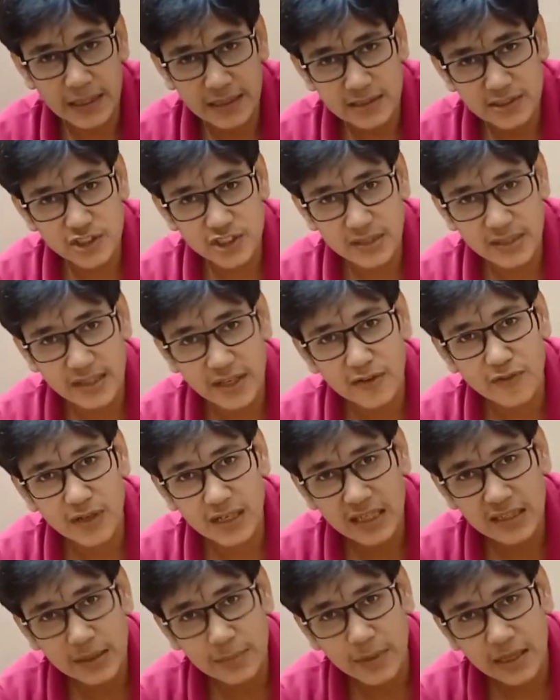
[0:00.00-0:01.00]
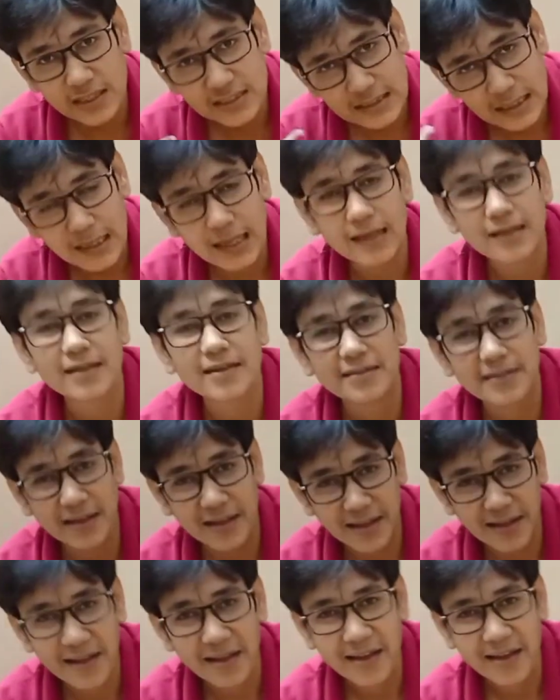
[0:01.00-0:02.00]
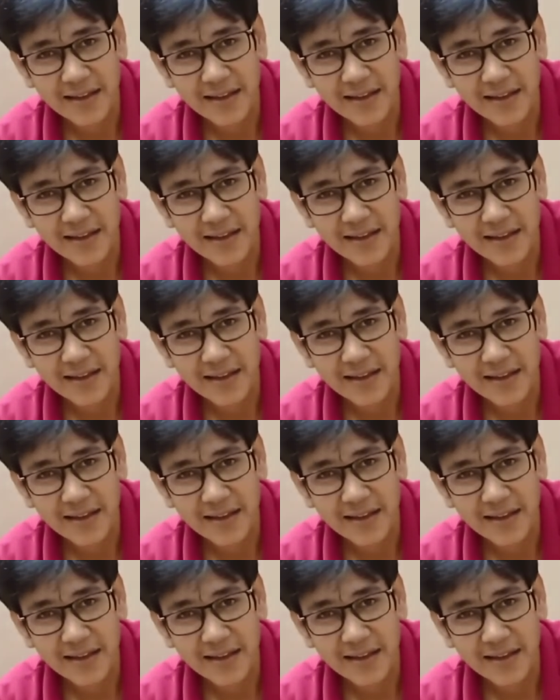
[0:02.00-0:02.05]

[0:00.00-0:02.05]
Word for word: भाई इंजीनियर वाला दिमाग चला लेता है